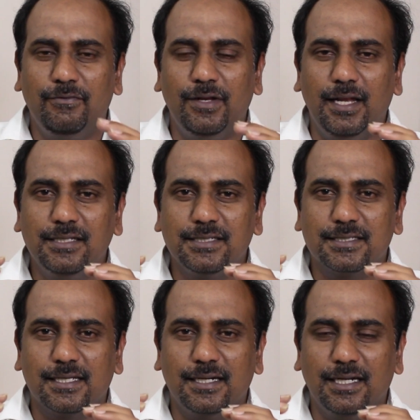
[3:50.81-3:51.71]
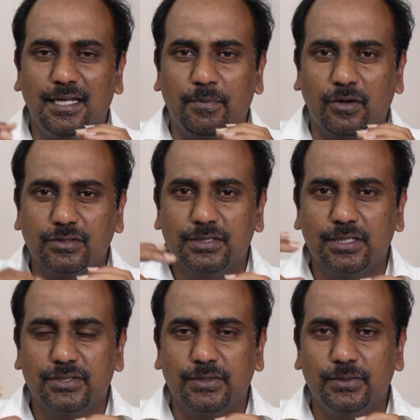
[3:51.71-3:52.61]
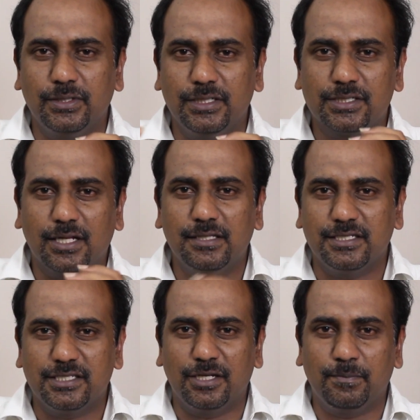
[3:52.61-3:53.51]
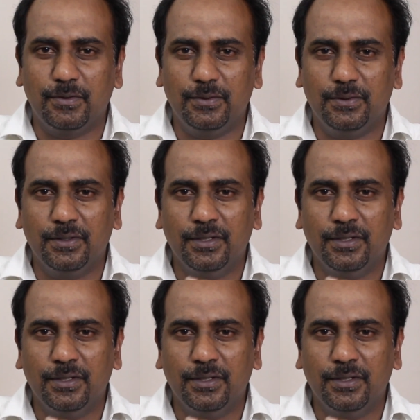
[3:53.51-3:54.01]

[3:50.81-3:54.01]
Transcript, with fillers: వీళ్ళు ఏం చేస్తారంటే ప్రాసెసర్స్ ఇన్స్టాల్ చేసేటప్పుడు